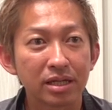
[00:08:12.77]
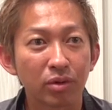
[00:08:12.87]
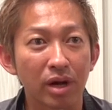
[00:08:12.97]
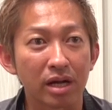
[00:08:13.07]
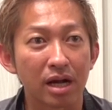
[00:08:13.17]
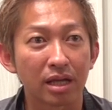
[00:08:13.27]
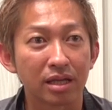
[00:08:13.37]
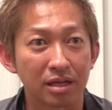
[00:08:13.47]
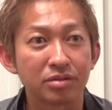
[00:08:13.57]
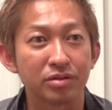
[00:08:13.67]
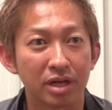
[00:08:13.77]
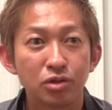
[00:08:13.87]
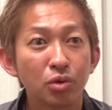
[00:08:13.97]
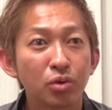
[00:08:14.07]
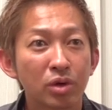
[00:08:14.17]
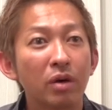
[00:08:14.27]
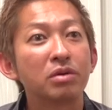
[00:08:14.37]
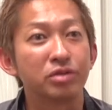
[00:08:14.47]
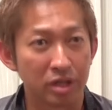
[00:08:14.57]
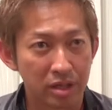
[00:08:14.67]
とかかかったりするじゃん状況変わ
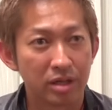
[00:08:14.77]
るじゃん